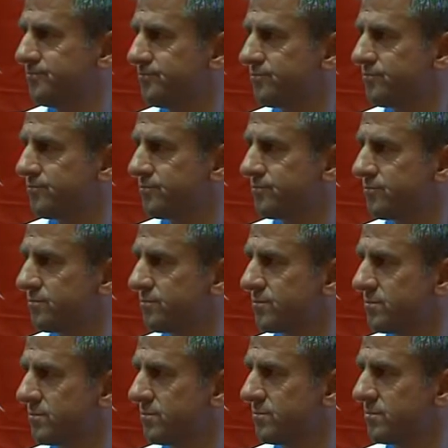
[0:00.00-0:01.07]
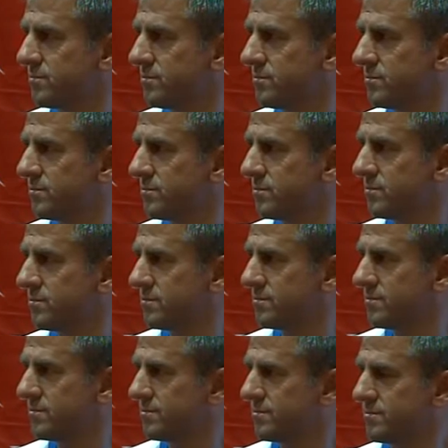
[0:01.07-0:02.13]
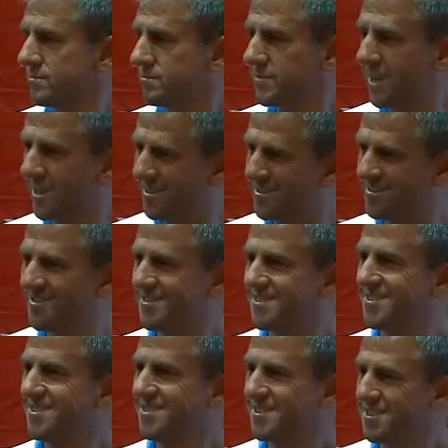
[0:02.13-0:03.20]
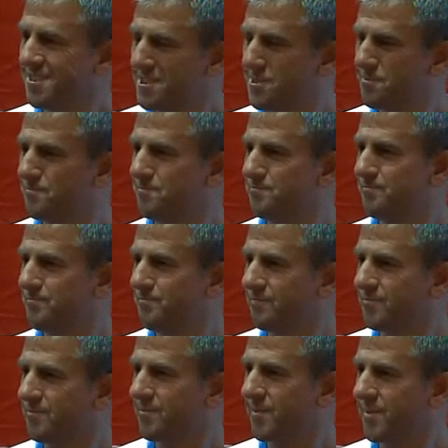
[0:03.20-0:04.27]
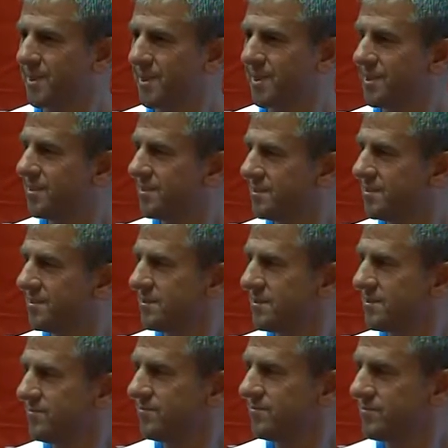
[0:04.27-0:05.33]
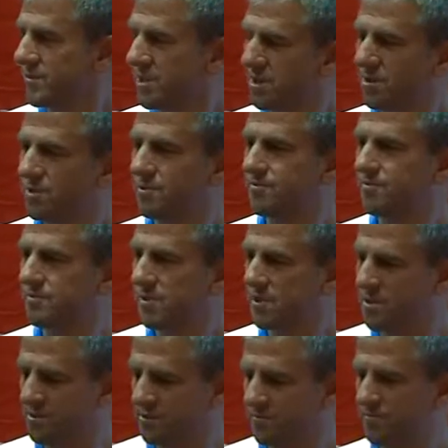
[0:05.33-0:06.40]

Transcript: Hocam siz de oldukça moralli görüyoruz. Ee, geçtiğimiz sezon İyi. E, bir takım sıkıntılar da yaşadınız. Evet. İşte Galatasaray'ın evet.